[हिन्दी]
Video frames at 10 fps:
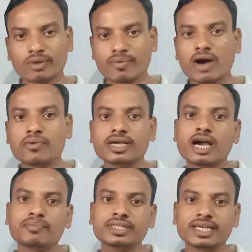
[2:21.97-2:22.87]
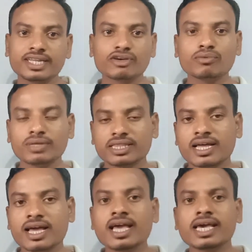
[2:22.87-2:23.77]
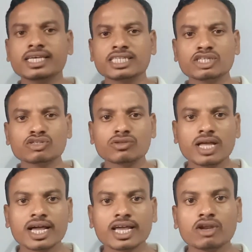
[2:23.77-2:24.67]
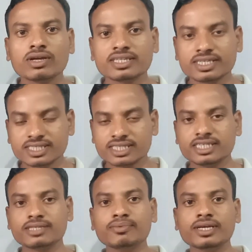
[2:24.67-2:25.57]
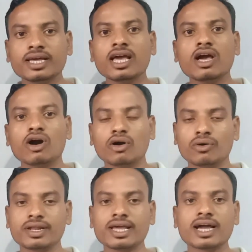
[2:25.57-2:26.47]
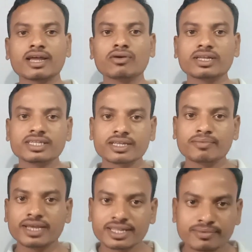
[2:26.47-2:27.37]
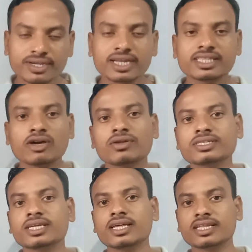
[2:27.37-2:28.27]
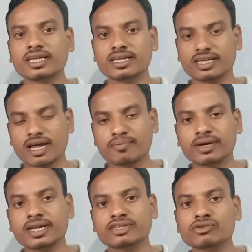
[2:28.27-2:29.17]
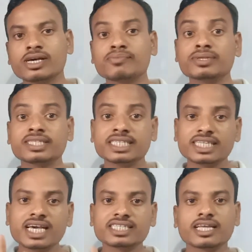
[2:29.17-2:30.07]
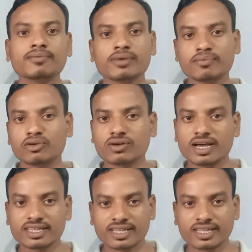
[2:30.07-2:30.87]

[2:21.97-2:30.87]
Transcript: जो प्रभाव है यहाँ पर देखने को मिलता है इसे दोस्तों यहाँ के लोग अधिकतर शिक्षित भी हैं और यहाँ के लोग अधिकतर मेहनत भी करते हैं और इसीलिए रामगढ़ है जो यहाँ पर तीसरे स्थान पर हम लोग का